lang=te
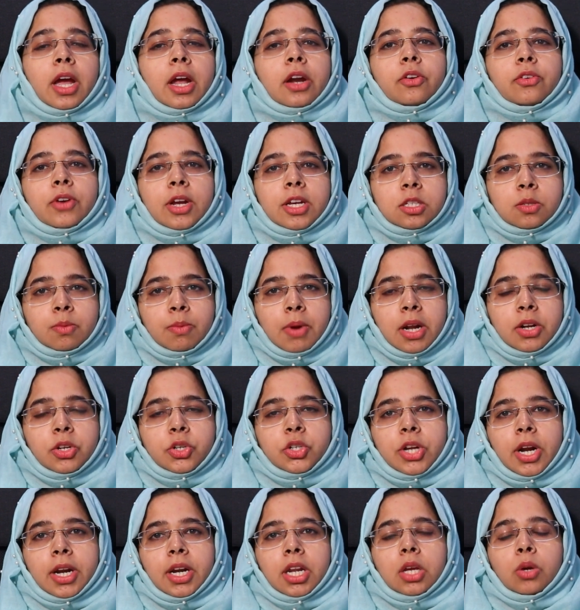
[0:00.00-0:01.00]
ఎనిమిది వారాలు
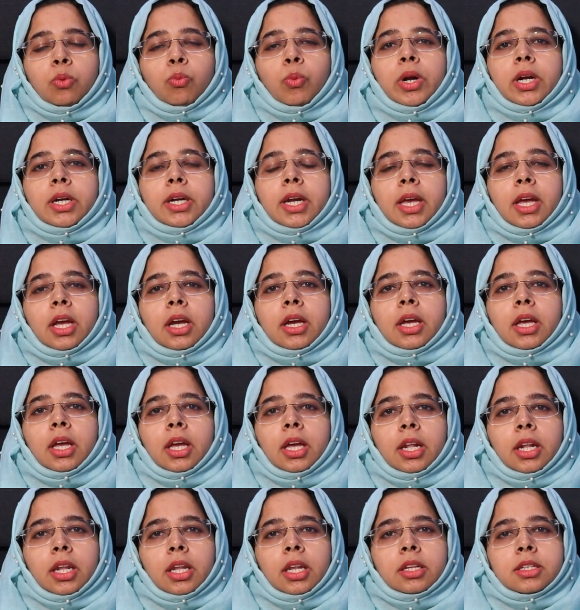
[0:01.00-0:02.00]
పడుతుంది ఆ
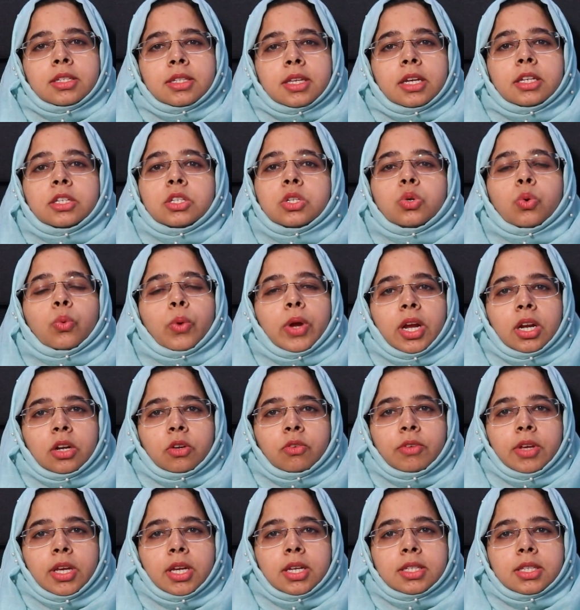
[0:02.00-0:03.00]
తర్వాత మూడు
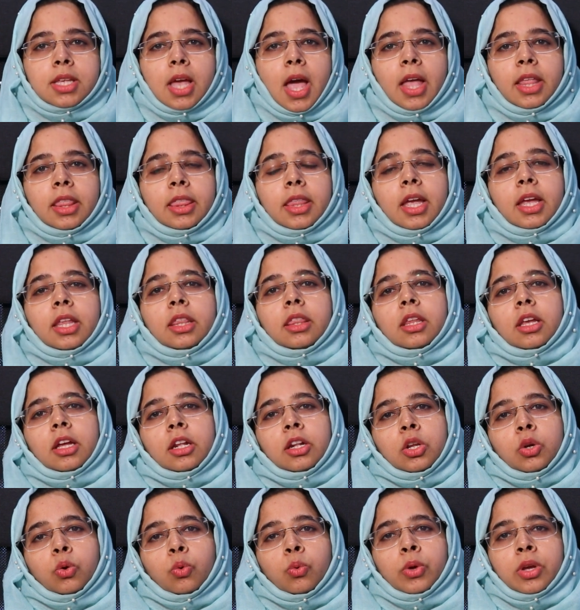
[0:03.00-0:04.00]
నెలలకి కొత్త
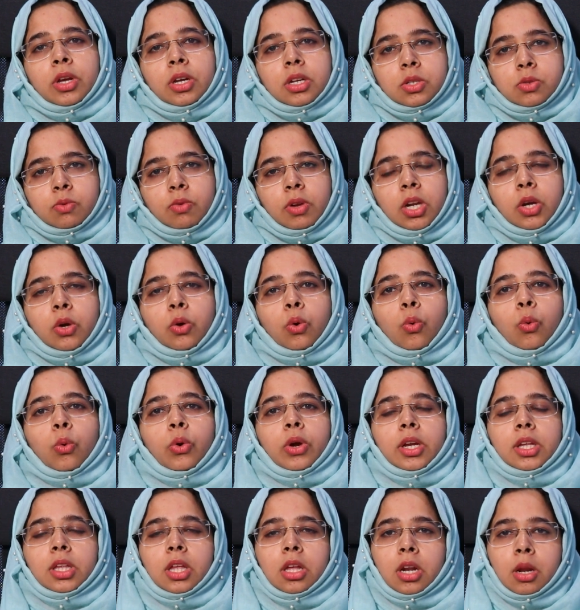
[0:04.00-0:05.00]
హెయిర్ మళ్ళీ గ్రో అవడం
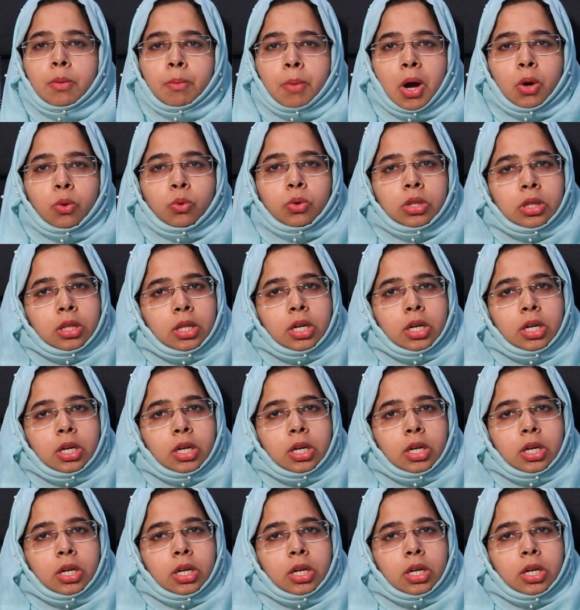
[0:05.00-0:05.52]
మొదలవుతుంది